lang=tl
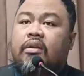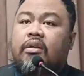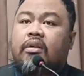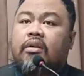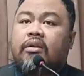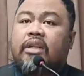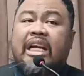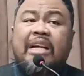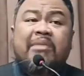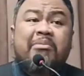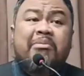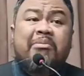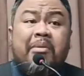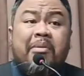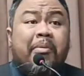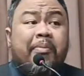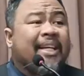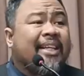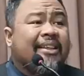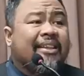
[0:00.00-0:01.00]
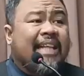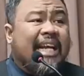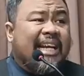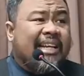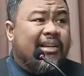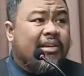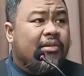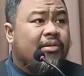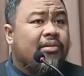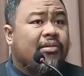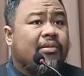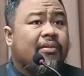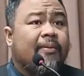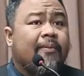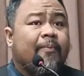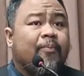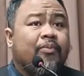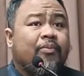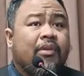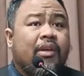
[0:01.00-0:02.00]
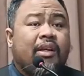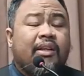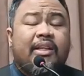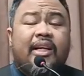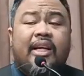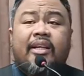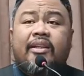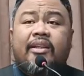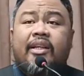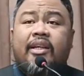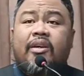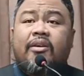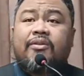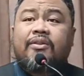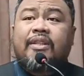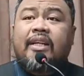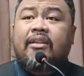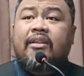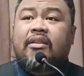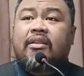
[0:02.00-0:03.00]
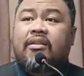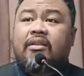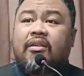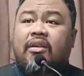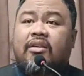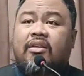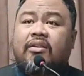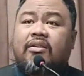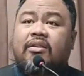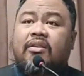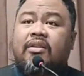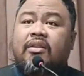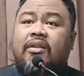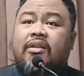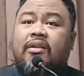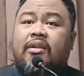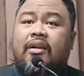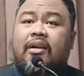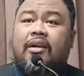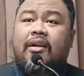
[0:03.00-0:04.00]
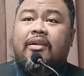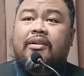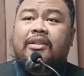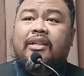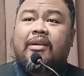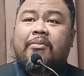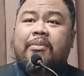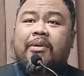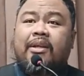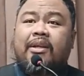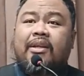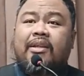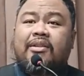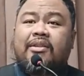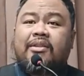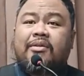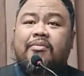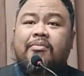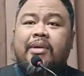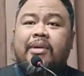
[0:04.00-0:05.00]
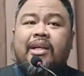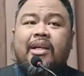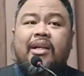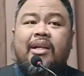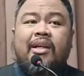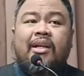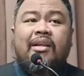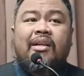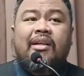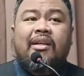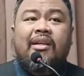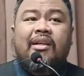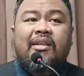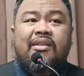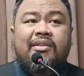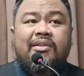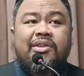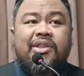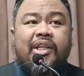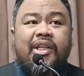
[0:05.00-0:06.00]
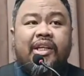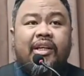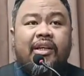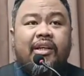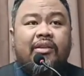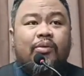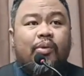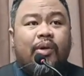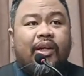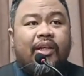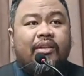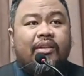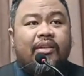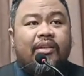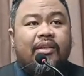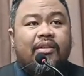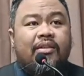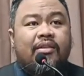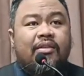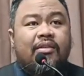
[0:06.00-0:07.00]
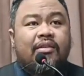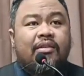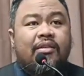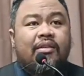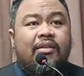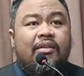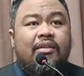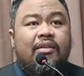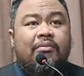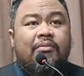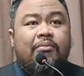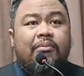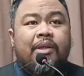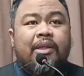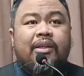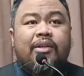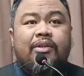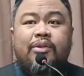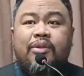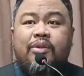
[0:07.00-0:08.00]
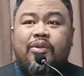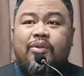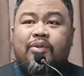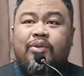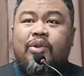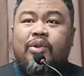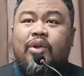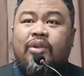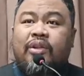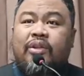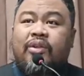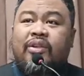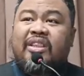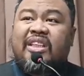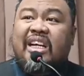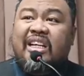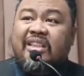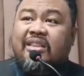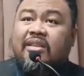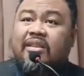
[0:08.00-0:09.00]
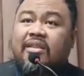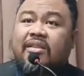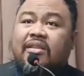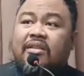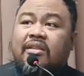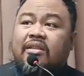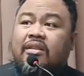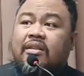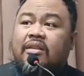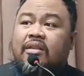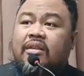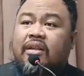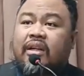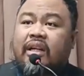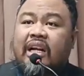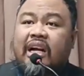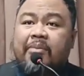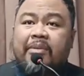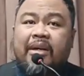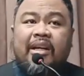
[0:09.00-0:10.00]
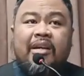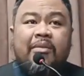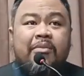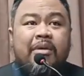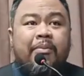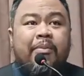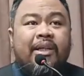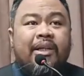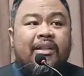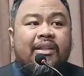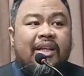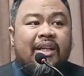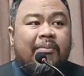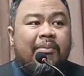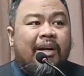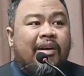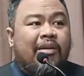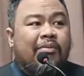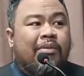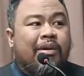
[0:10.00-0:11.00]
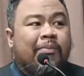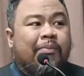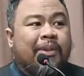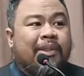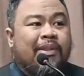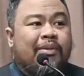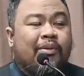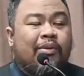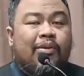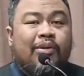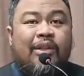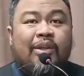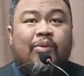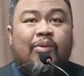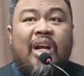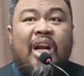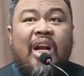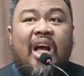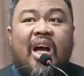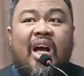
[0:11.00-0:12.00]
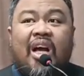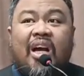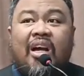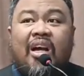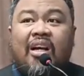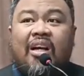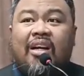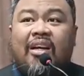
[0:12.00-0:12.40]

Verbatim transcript: dahil mababait tayo. And the idea of Santa Claus, uh, sabi, he's making a list, checking it twice, making sure who's naughty or nice. Kailangan maging mabait ka bago magpasko, kundi wala kang